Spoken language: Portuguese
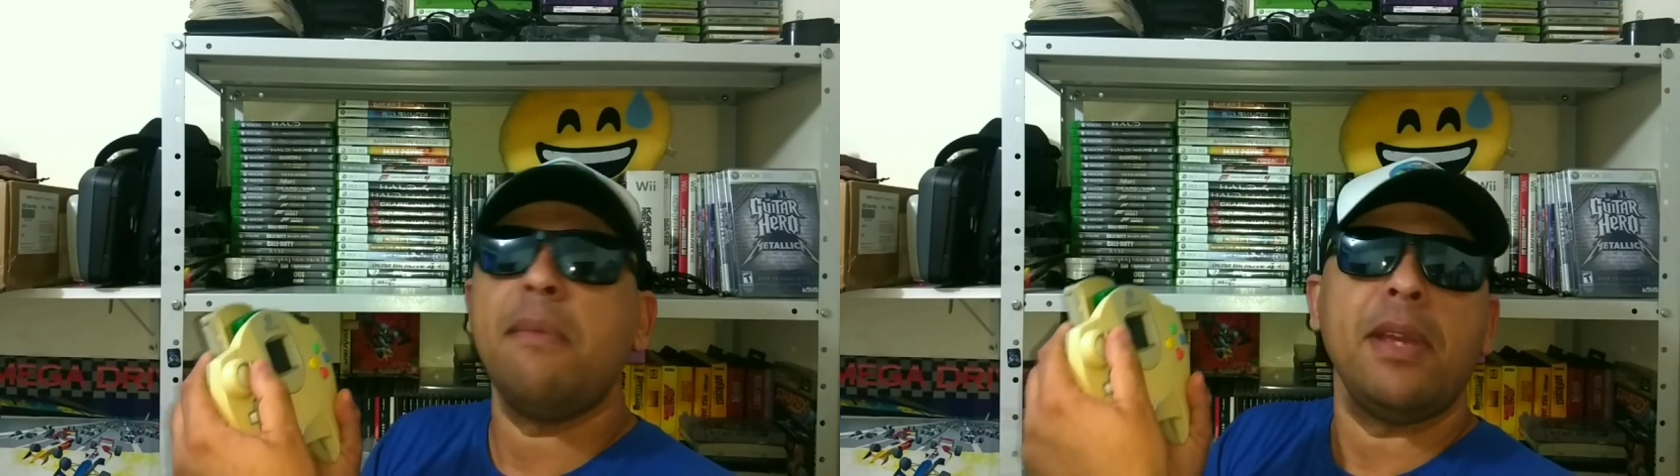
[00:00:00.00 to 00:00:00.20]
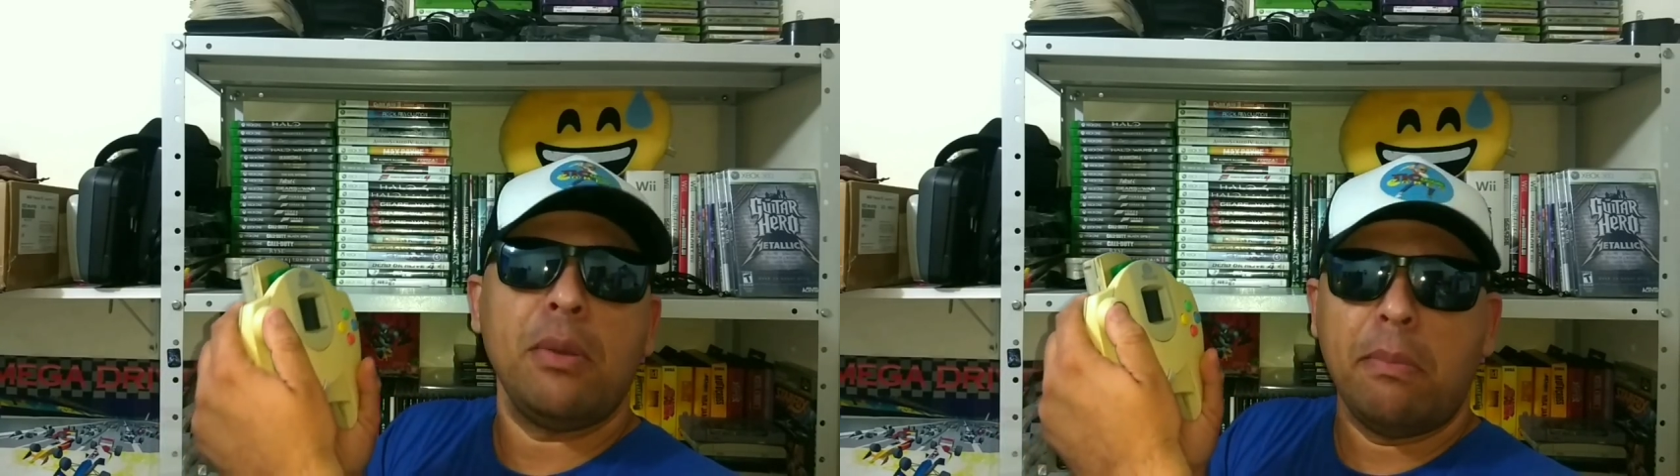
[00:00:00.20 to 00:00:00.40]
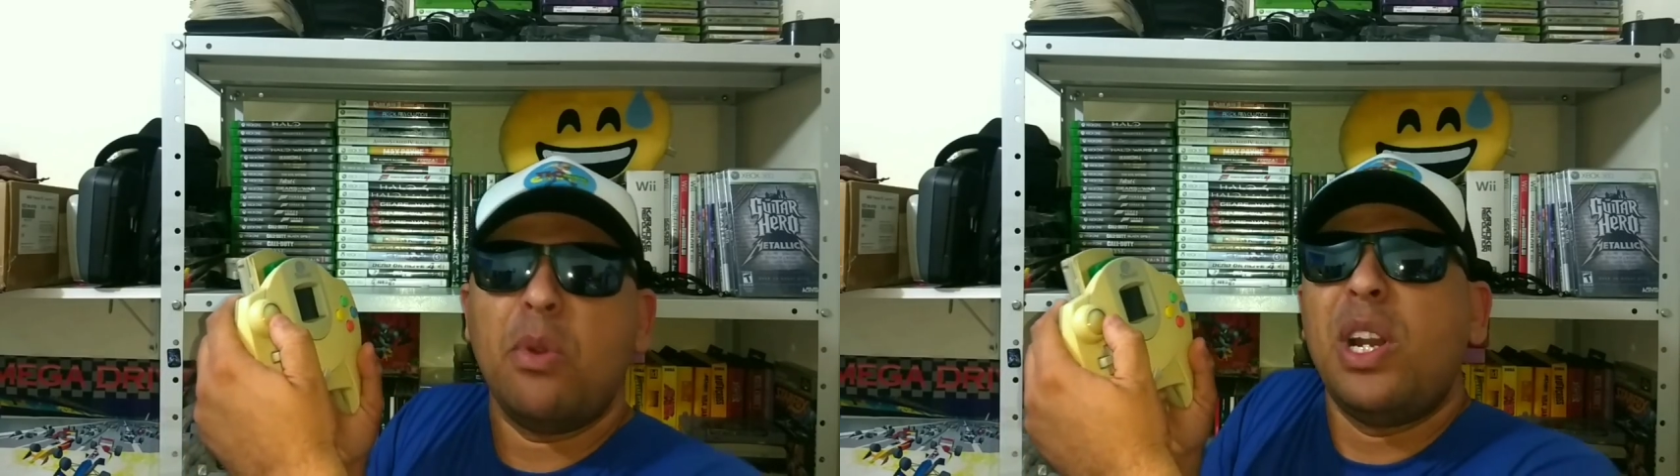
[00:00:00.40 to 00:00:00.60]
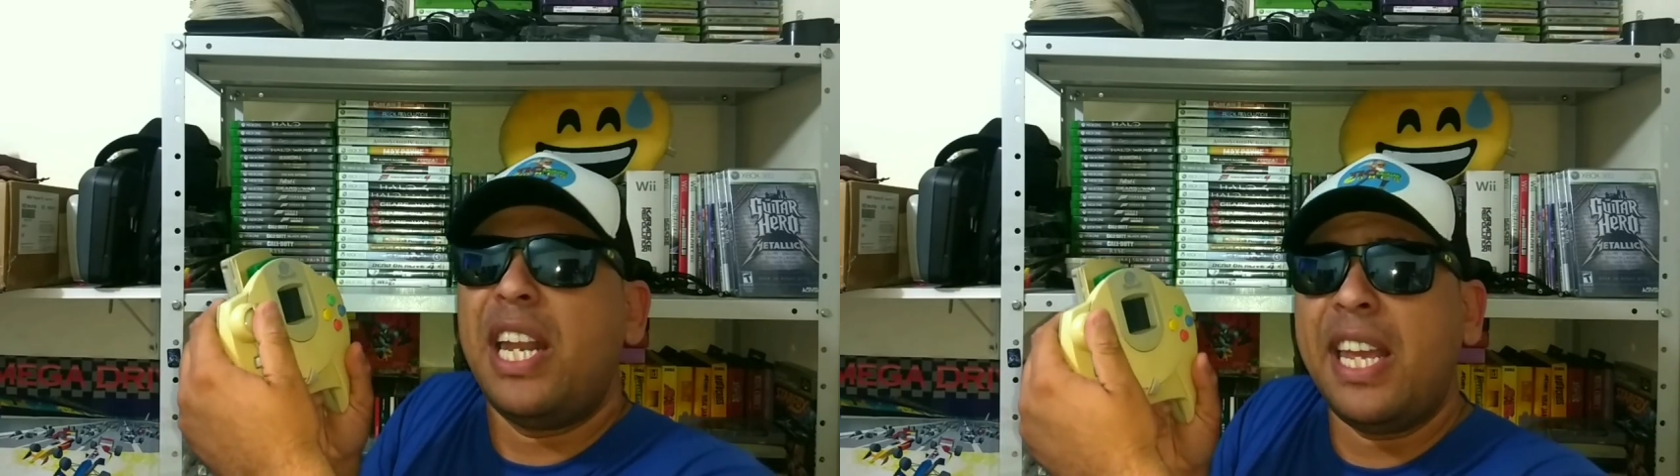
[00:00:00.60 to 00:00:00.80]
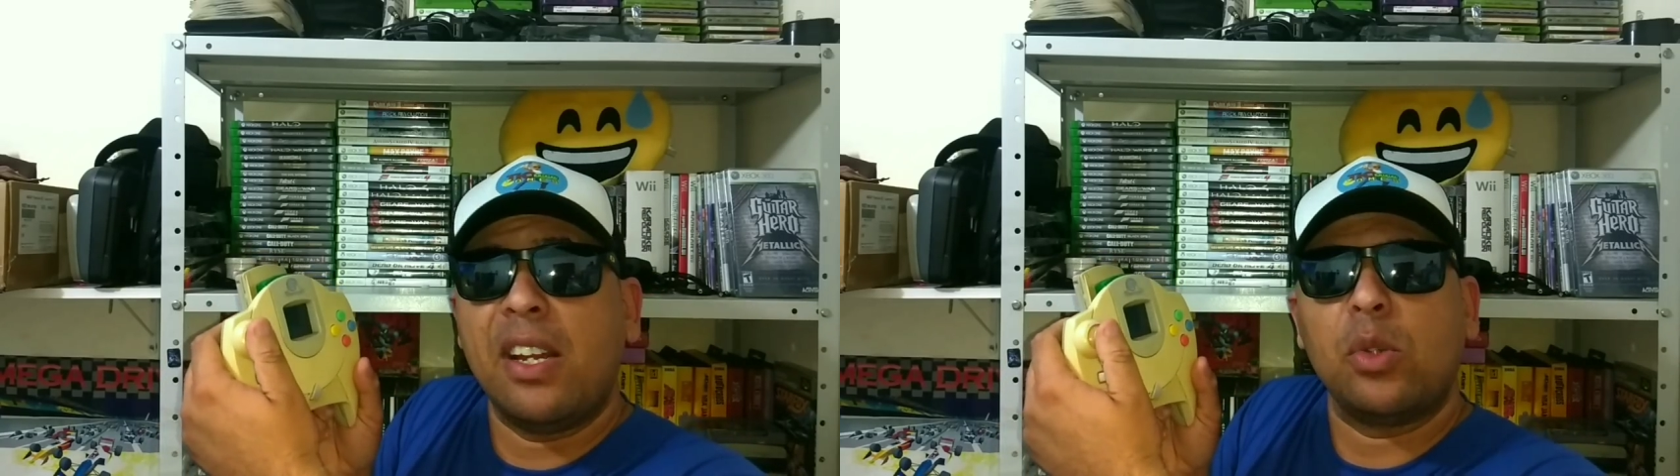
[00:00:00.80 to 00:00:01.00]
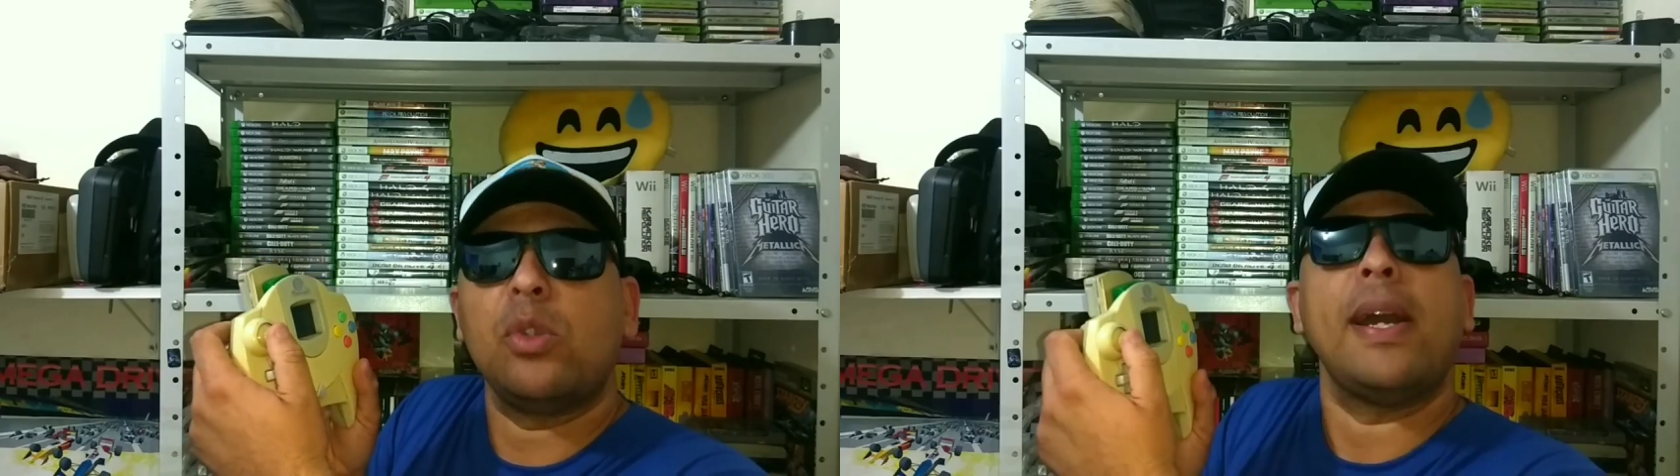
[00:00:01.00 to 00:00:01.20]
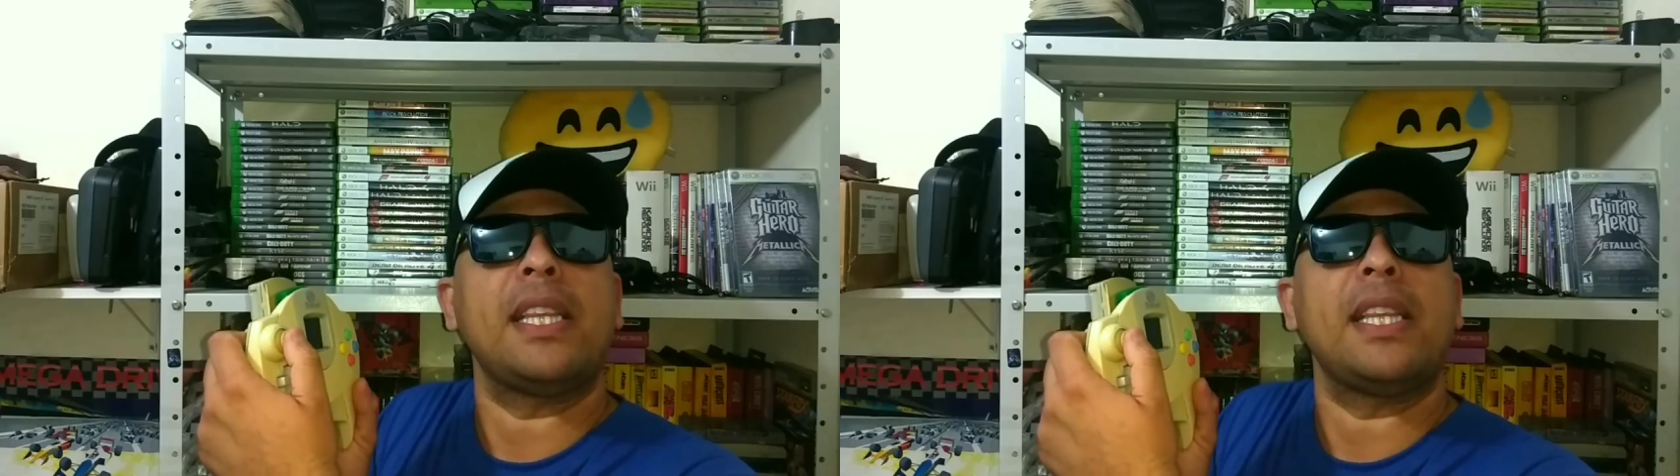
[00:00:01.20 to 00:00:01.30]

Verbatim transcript: Ele é meio molengo,